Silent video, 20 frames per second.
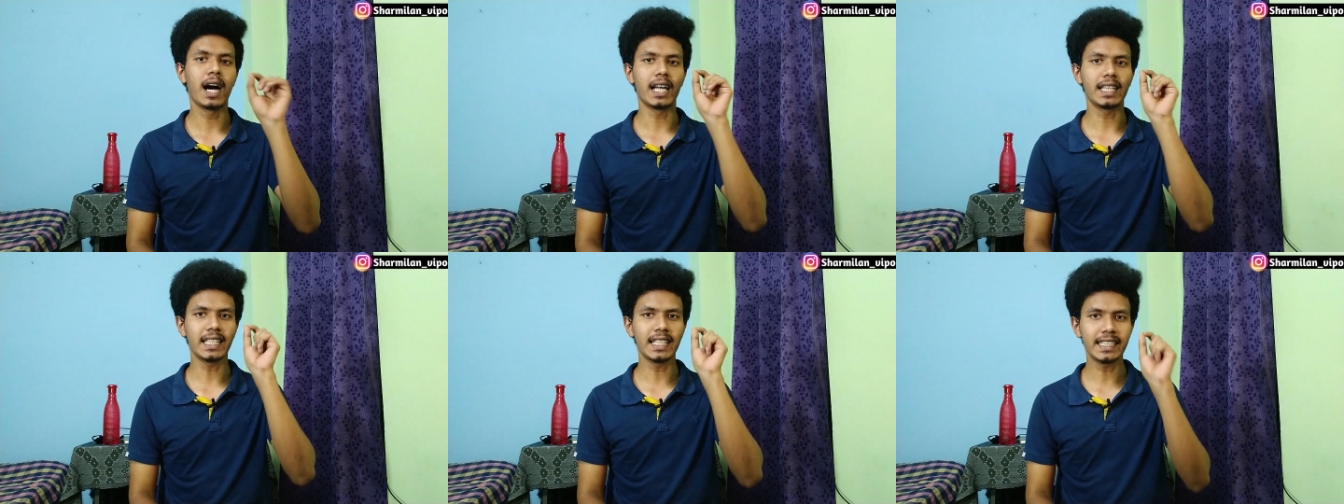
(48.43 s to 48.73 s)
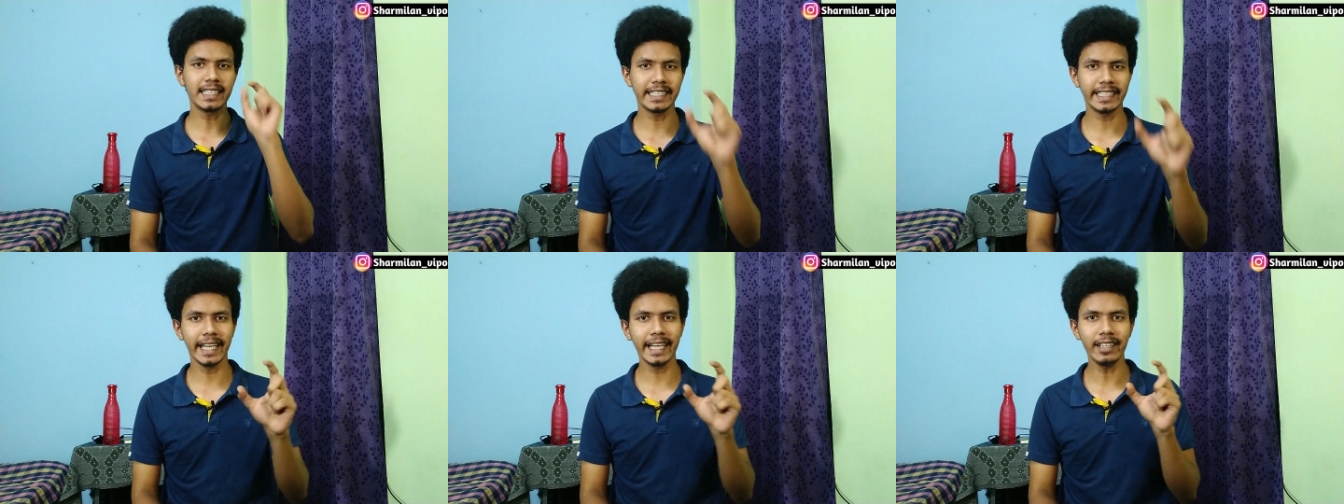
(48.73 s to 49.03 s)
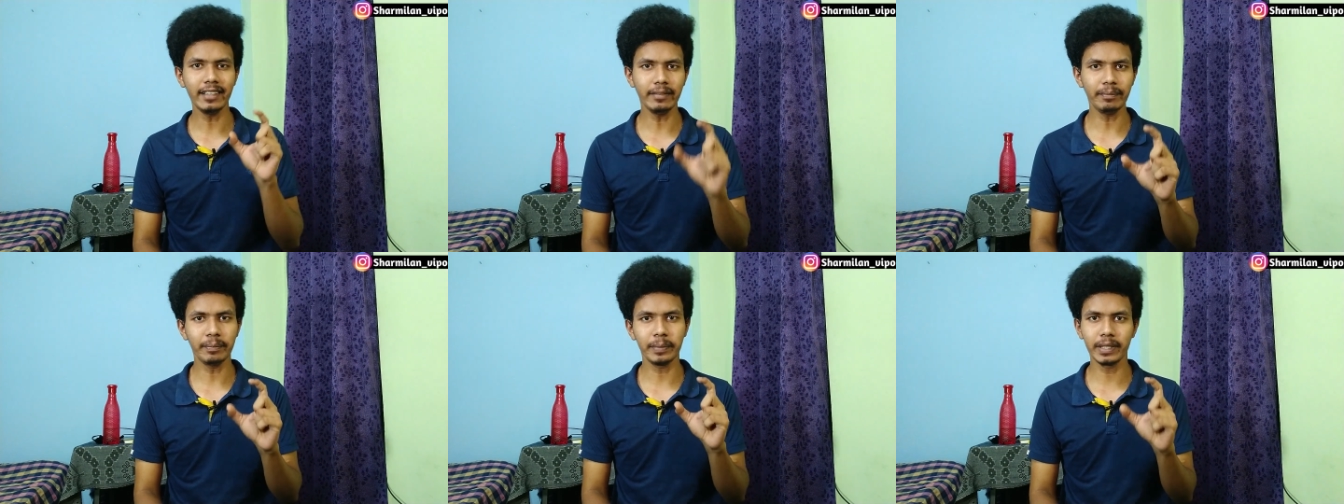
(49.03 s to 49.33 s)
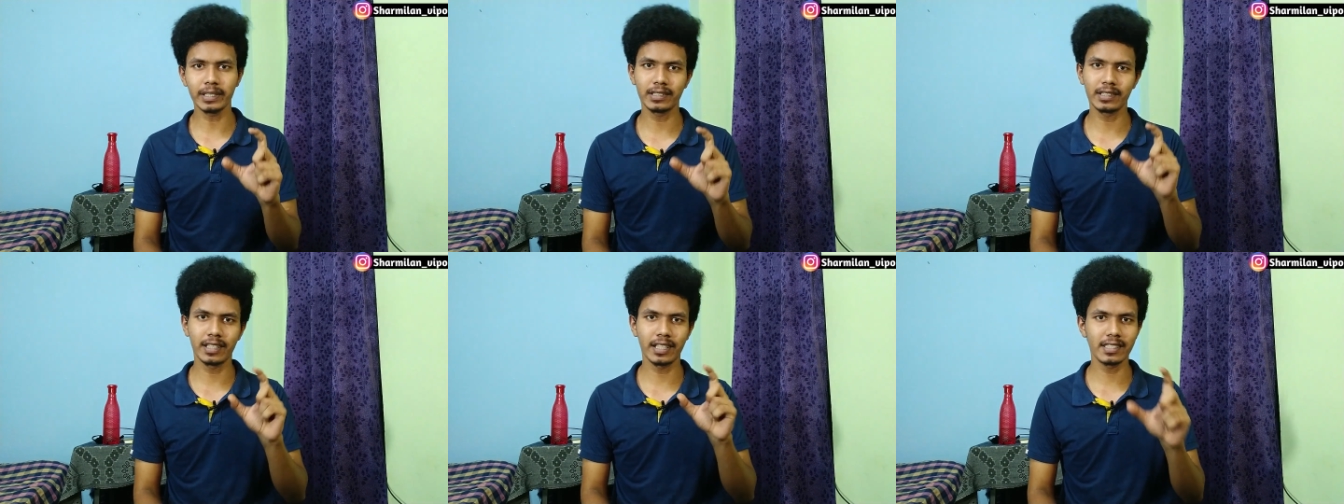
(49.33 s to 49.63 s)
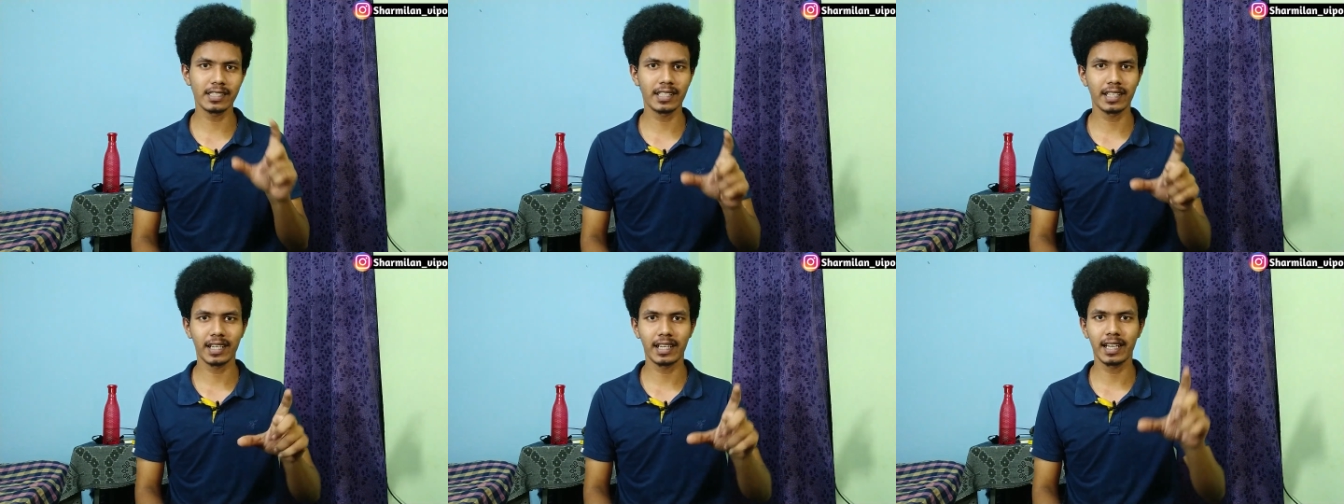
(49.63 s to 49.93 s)
அந்த டென்
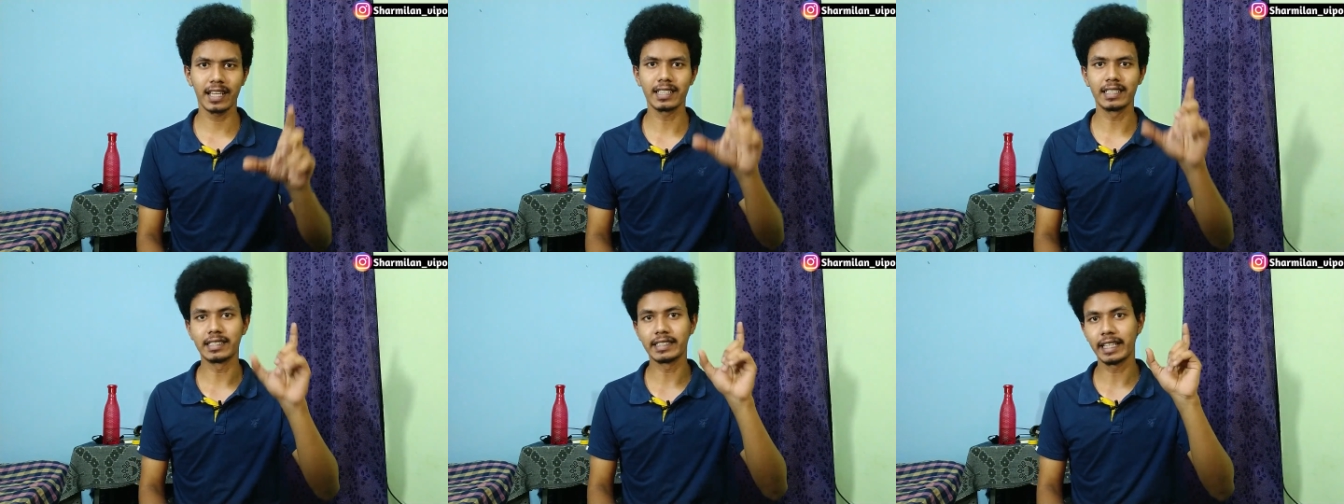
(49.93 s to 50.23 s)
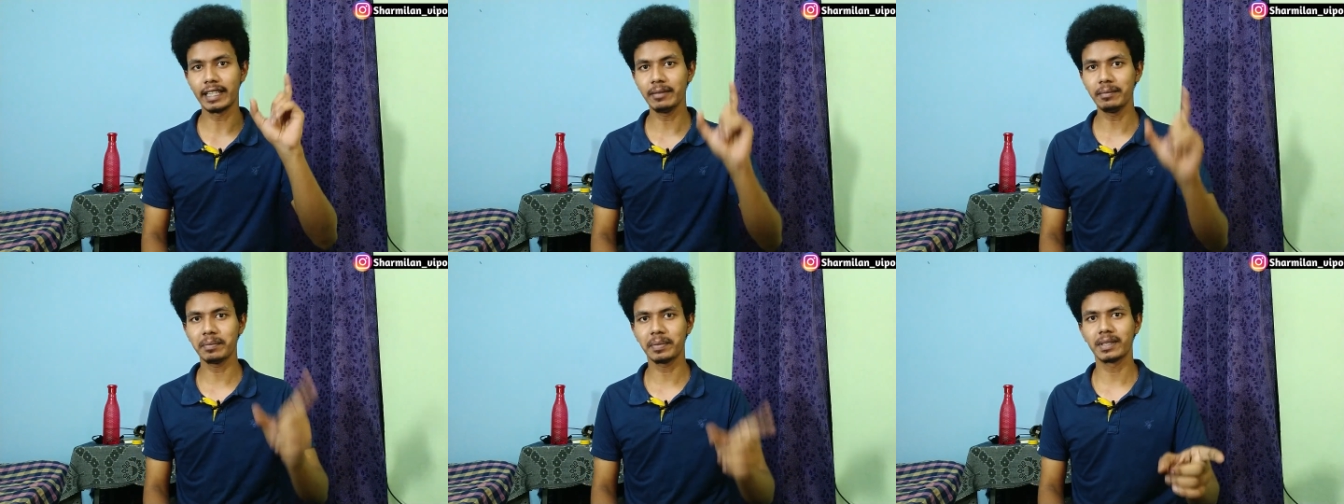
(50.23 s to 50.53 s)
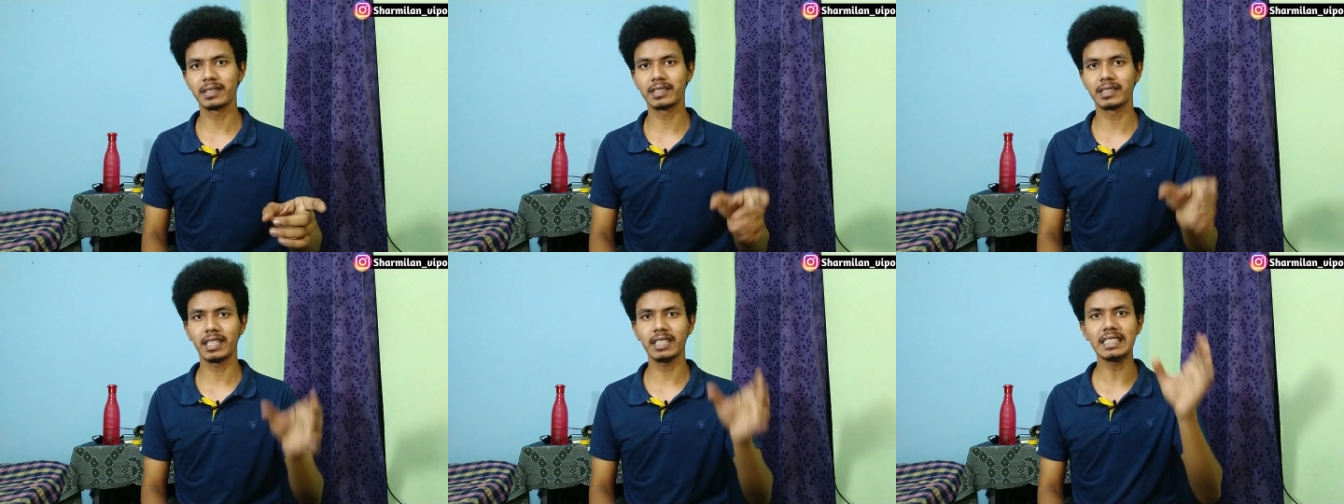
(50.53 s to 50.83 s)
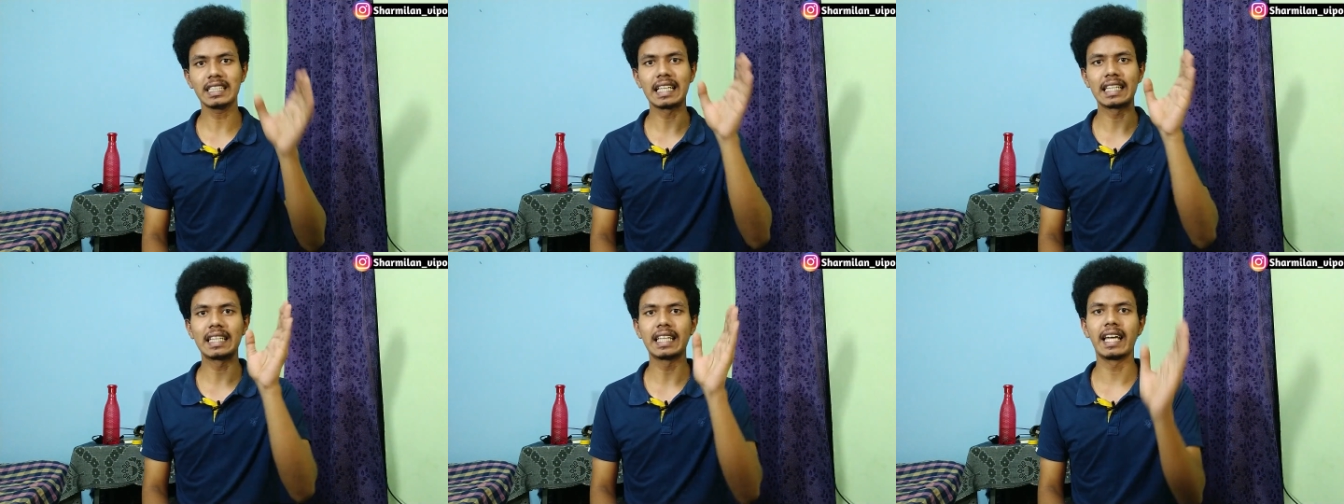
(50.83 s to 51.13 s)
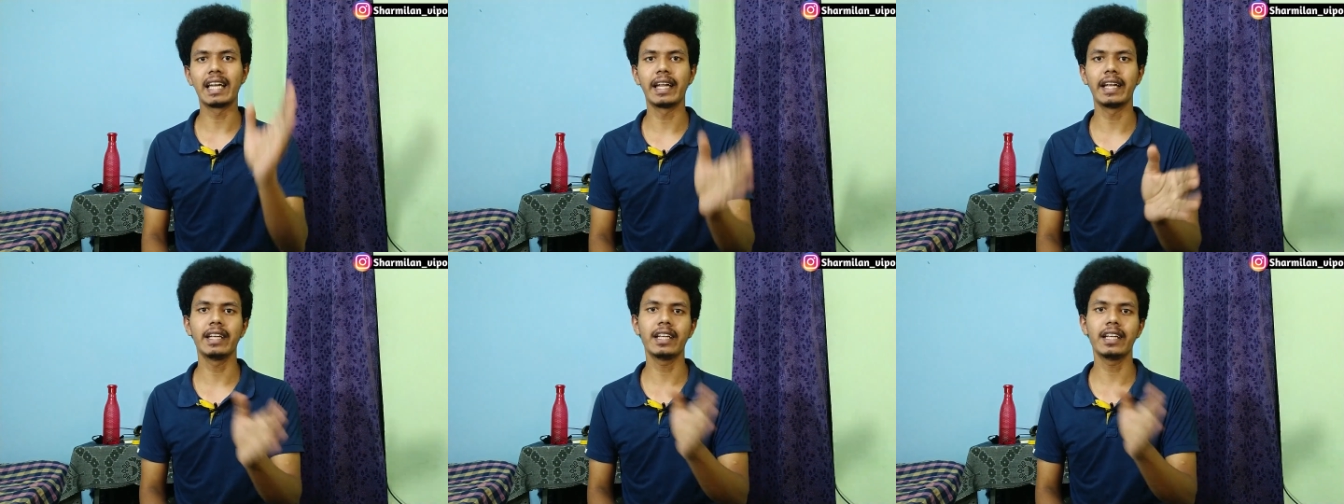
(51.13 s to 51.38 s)
பர்சன்டேஜ் இருக்குல்ல அந்த டென் பர்சன்டேஜ்